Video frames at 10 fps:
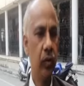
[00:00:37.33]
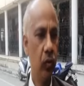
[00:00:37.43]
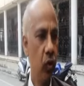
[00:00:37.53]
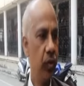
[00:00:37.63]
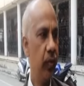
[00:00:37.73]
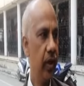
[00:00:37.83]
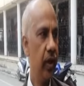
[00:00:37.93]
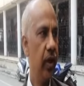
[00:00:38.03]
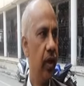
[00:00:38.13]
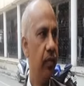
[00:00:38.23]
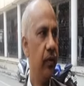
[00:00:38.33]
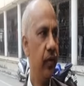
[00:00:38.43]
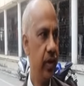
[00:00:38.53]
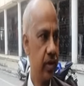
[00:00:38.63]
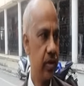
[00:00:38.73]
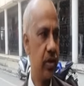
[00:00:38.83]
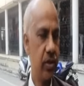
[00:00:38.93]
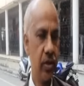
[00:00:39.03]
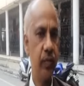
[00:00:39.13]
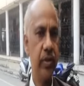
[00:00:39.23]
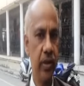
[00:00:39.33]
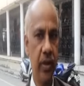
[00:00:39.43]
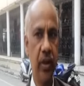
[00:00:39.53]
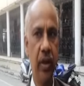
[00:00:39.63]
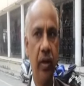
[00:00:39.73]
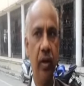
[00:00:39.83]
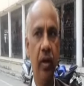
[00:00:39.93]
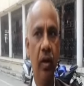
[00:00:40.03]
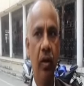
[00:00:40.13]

दोनों भी माननीय न्यायालय में एविडेंस का स्टेज में चल रहा है